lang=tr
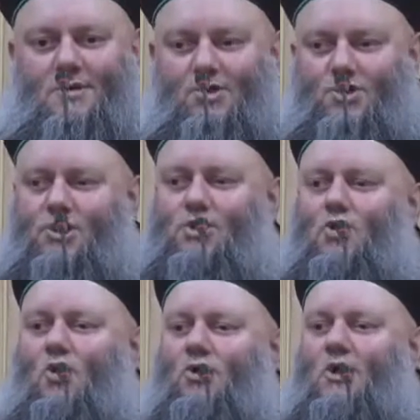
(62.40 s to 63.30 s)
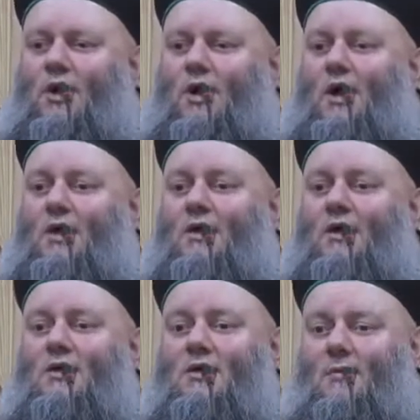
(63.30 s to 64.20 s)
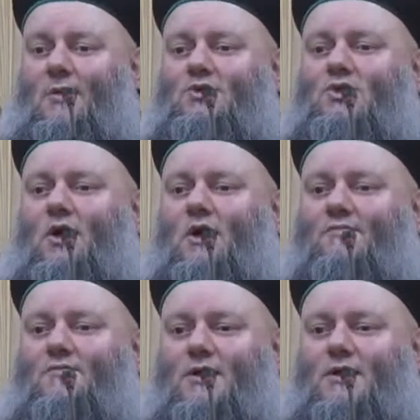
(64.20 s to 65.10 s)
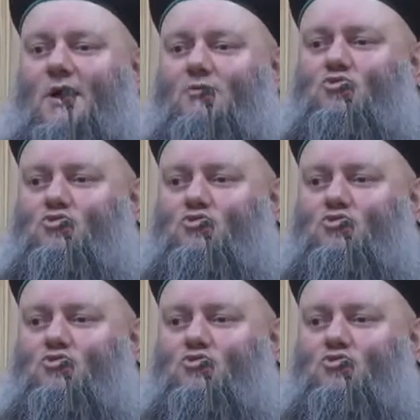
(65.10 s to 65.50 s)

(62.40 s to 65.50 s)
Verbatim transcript: Yazık ki onlara namazda gafletten